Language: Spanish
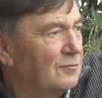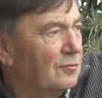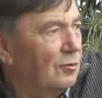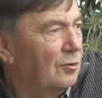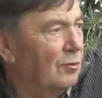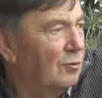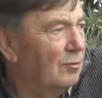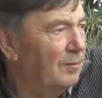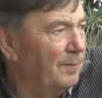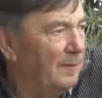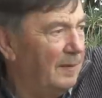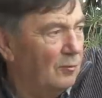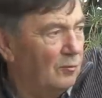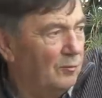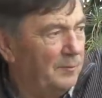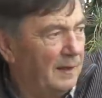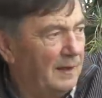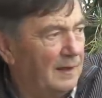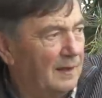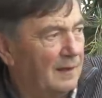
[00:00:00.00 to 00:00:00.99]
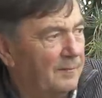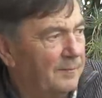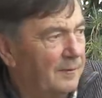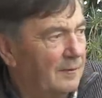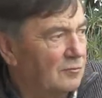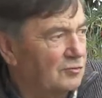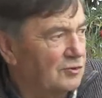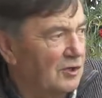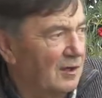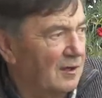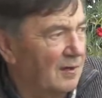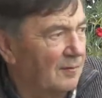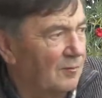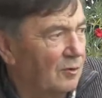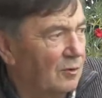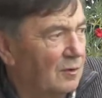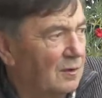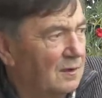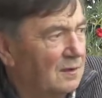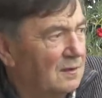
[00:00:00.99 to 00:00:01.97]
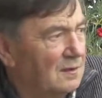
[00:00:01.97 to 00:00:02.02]
todo un pinar, pero se
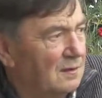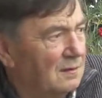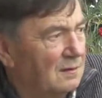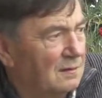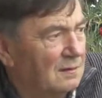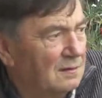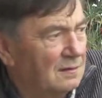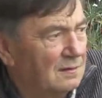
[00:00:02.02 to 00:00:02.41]
quemó y,